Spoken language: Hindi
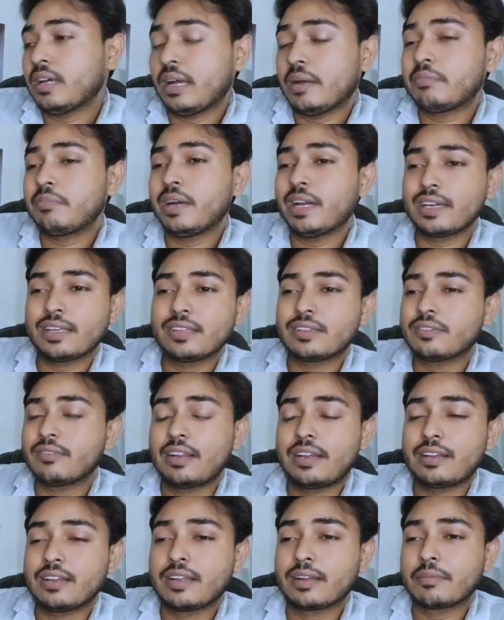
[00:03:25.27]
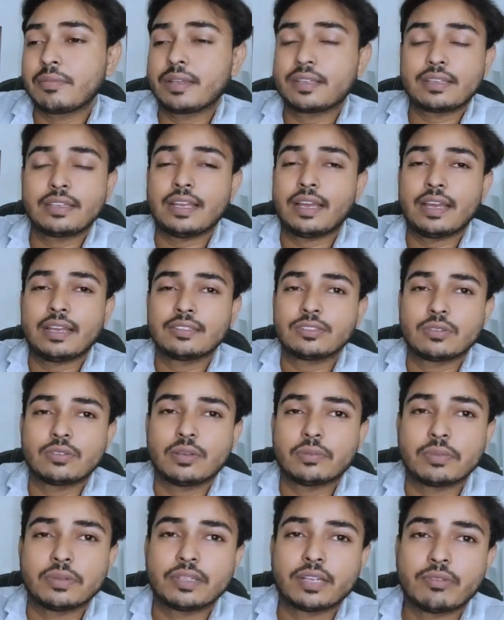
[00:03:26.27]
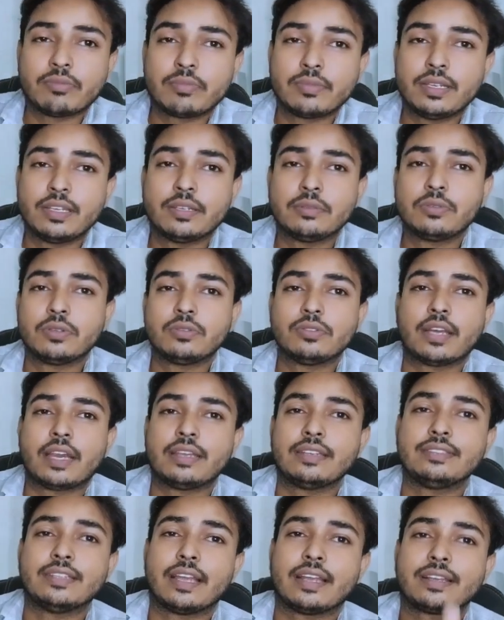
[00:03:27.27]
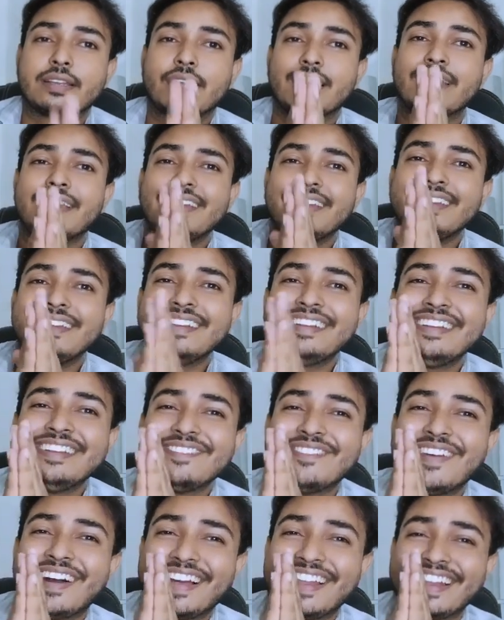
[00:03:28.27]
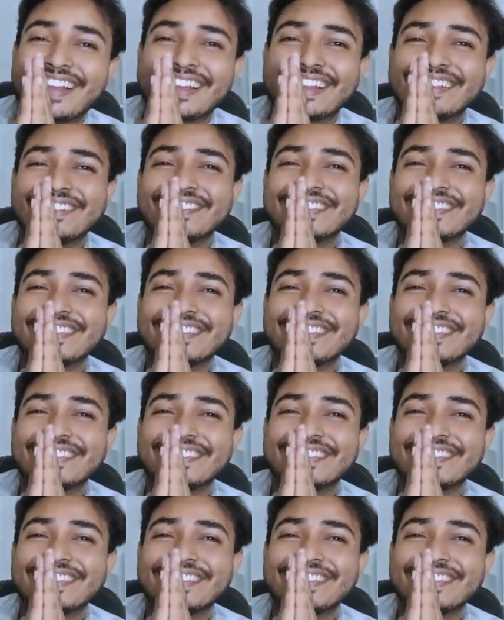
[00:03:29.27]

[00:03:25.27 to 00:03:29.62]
अब बाकी तो ऐड लगभग किया है चौदह पंद्रह मिलियन व्यूज आ ही जाएंगे हालांकि